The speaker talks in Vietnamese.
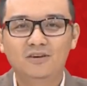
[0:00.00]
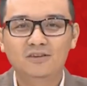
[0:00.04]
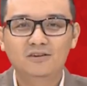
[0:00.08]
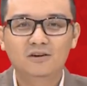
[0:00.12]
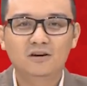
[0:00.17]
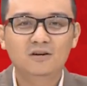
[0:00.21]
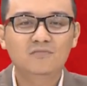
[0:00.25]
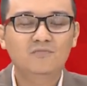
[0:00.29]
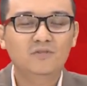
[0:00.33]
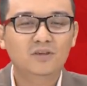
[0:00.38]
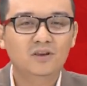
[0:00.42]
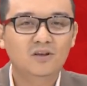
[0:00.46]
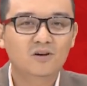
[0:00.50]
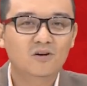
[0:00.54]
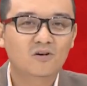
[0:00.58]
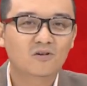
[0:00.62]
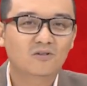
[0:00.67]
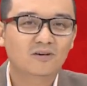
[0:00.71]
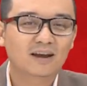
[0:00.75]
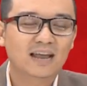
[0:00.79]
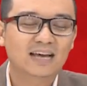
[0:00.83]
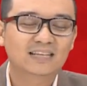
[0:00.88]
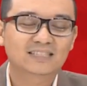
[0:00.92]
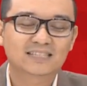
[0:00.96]
phía dưới
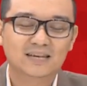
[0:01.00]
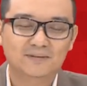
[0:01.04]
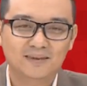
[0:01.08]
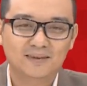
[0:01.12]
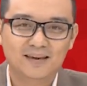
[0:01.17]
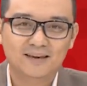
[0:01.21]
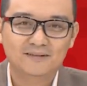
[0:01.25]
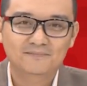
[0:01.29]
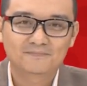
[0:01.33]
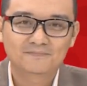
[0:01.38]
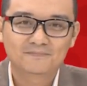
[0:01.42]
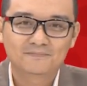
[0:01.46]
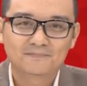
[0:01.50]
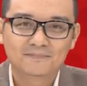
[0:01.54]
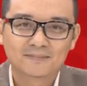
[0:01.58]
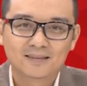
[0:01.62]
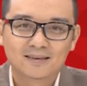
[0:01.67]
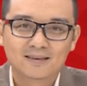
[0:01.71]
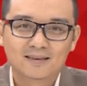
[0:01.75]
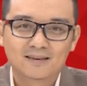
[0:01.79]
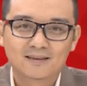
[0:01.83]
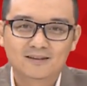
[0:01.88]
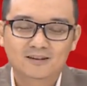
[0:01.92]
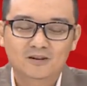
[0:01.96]
video đang xem nhé
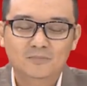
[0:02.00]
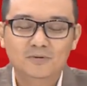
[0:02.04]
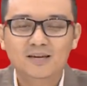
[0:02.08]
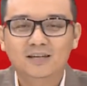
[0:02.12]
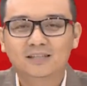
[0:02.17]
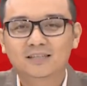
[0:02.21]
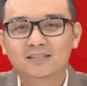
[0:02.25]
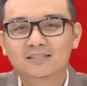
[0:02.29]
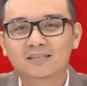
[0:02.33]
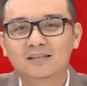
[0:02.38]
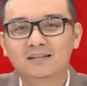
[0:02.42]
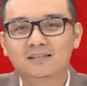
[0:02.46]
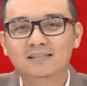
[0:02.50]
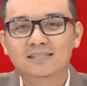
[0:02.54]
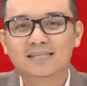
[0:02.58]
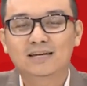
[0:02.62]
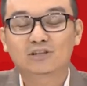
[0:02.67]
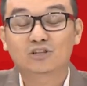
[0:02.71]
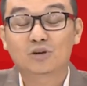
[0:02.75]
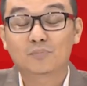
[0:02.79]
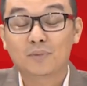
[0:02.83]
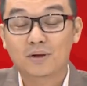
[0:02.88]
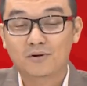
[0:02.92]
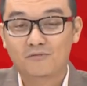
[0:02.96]
còn bây giờ thì xin
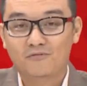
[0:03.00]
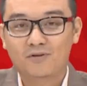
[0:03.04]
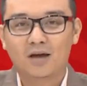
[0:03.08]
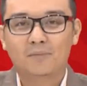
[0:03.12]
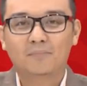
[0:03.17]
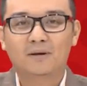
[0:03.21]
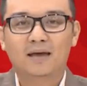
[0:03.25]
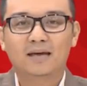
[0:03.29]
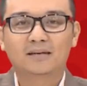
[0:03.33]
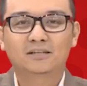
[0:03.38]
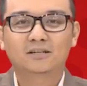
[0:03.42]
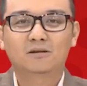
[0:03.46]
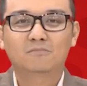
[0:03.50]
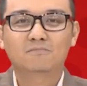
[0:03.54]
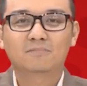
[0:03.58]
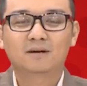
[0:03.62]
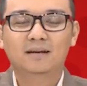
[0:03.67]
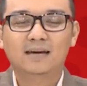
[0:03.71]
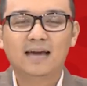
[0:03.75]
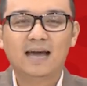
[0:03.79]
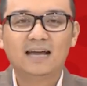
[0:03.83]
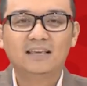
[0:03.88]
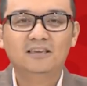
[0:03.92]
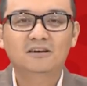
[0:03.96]
chào tạm biệt và hẹn gặp lại trong
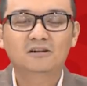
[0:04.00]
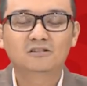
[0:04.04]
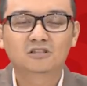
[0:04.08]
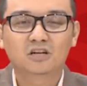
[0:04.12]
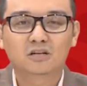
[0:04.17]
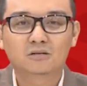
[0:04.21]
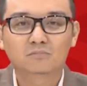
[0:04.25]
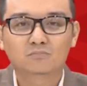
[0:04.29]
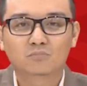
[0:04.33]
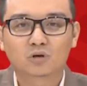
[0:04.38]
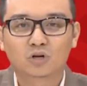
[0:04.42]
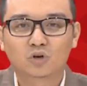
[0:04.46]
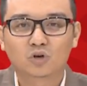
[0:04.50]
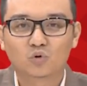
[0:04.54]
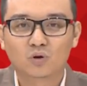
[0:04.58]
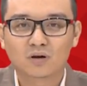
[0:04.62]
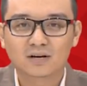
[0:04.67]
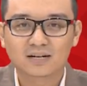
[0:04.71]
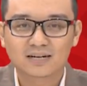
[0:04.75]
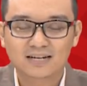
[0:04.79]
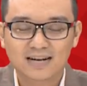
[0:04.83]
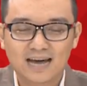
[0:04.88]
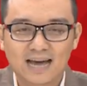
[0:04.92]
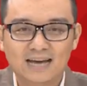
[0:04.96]
các chương trình bình
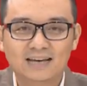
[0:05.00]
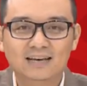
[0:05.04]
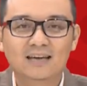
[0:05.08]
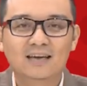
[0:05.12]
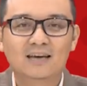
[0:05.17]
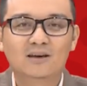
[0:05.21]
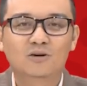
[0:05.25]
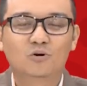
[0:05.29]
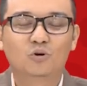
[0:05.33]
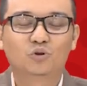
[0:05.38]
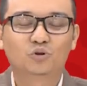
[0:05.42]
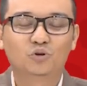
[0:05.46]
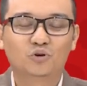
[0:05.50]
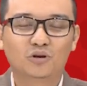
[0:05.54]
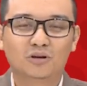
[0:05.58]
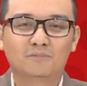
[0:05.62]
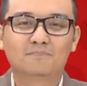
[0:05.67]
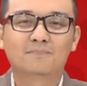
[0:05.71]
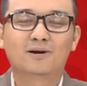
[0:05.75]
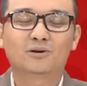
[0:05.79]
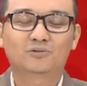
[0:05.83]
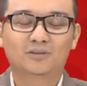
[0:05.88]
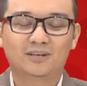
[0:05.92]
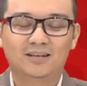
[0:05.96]
luận khác của truyền
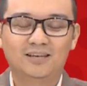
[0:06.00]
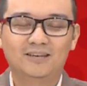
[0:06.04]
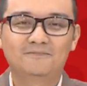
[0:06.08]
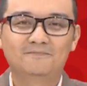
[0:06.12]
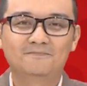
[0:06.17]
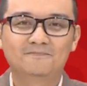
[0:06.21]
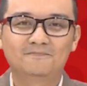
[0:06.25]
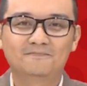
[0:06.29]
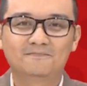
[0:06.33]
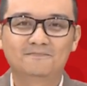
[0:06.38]
hình Báo Thanh Niên.